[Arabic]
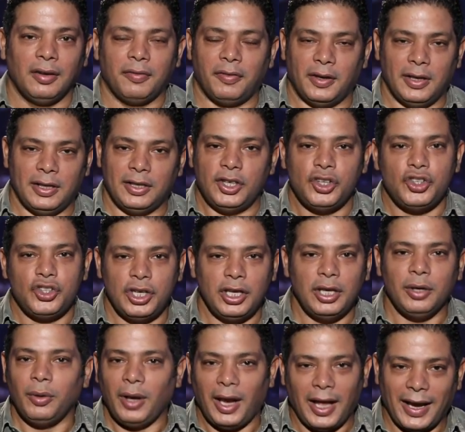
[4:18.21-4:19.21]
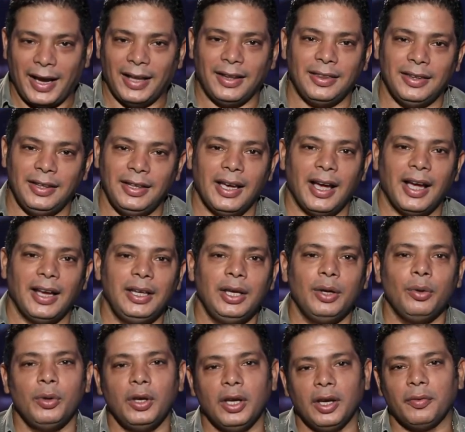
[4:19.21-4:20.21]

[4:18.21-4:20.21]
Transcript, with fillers: فالدي جي وحاجات دي يعني